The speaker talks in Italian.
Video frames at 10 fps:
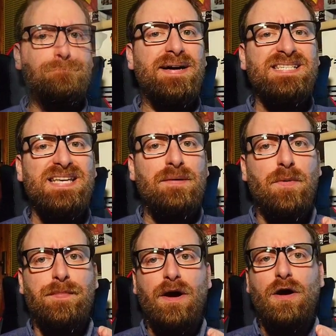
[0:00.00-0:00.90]

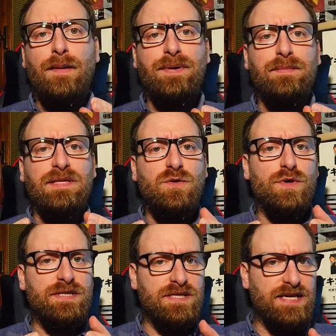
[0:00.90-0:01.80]
Passiamo però alla prima di
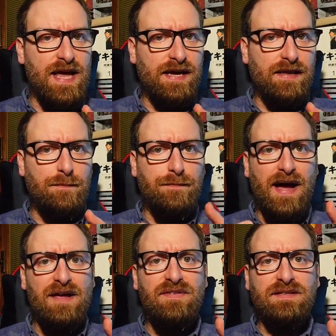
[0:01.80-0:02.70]
queste serie,
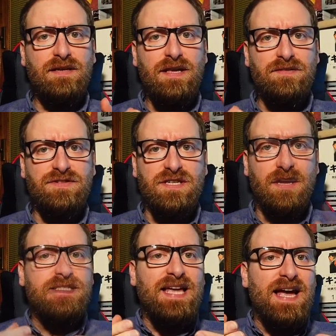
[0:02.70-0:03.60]
Private Leaves,
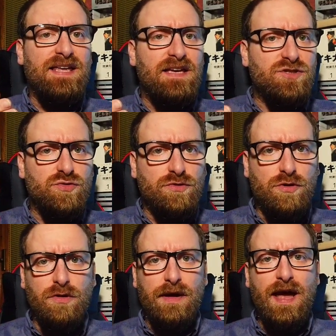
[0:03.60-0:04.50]
serie
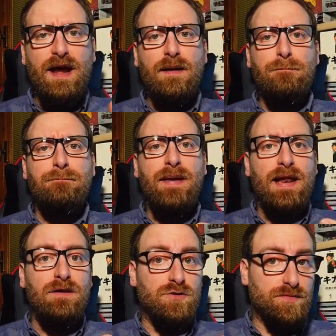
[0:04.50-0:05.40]
sudcoreana,
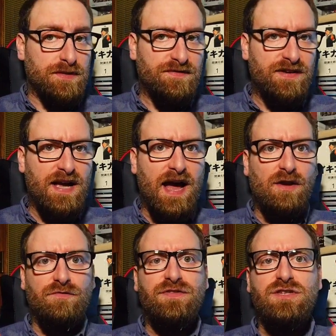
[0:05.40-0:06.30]
meglio
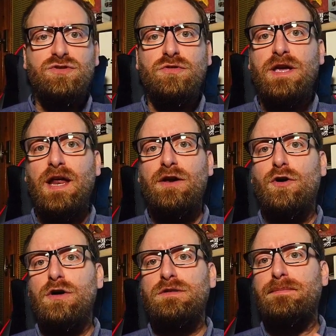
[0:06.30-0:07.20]
specificarlo visto che al
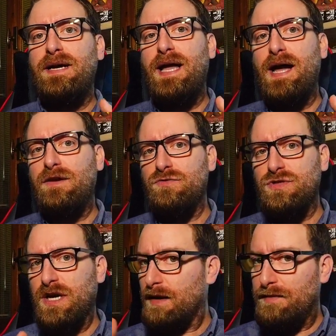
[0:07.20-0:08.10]
nord magari non
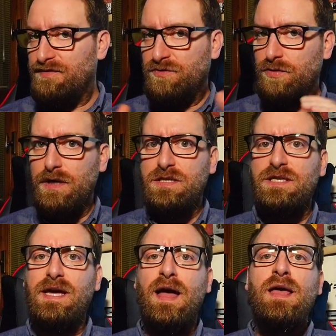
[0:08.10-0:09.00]
sarebbe
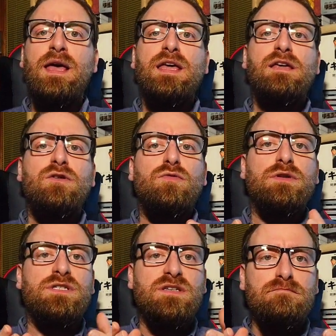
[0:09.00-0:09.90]
futuristica, in
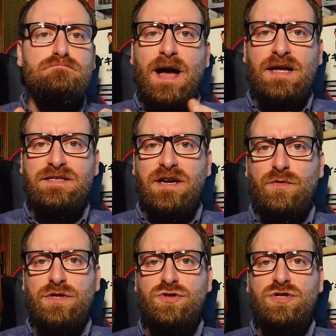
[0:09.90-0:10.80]
cui si immagina
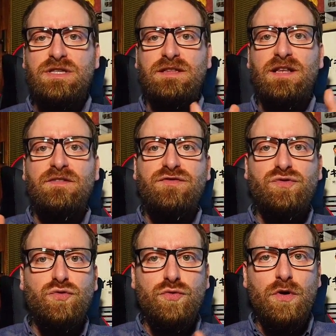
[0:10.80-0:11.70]
una società del
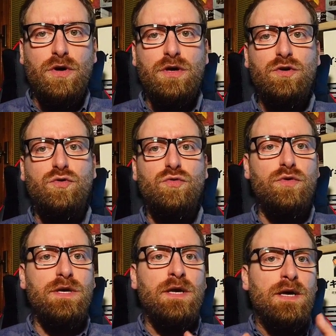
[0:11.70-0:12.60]
futuro in
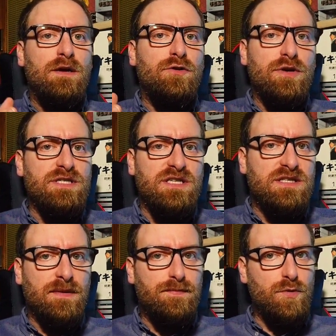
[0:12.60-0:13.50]
cui non
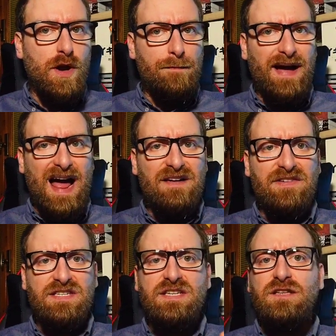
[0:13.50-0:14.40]
esiste più la
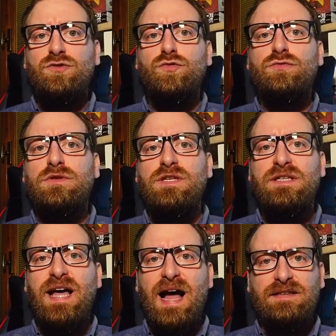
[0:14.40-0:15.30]
privacy e tutti i
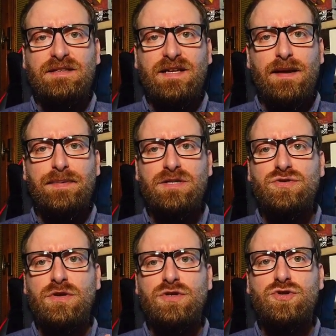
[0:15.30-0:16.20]
dati delle
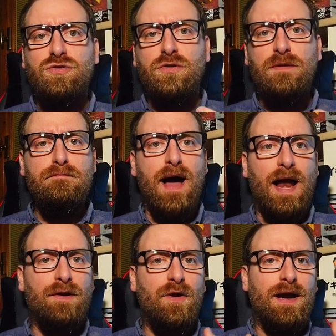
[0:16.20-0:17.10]
persone sono in
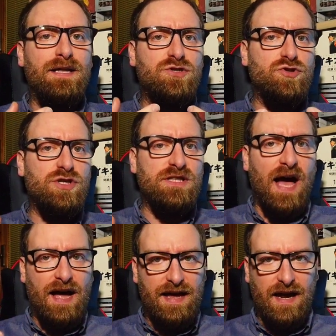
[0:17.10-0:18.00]
mano alle
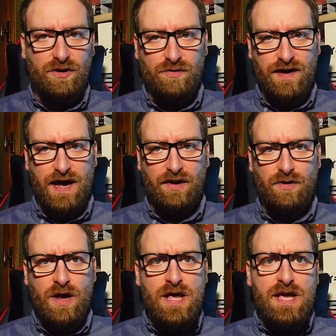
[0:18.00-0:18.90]
società e al
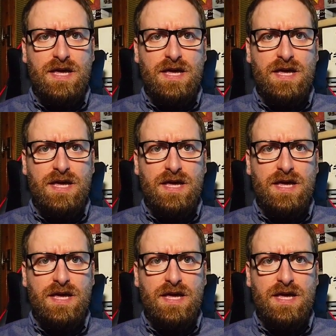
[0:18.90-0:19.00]
governo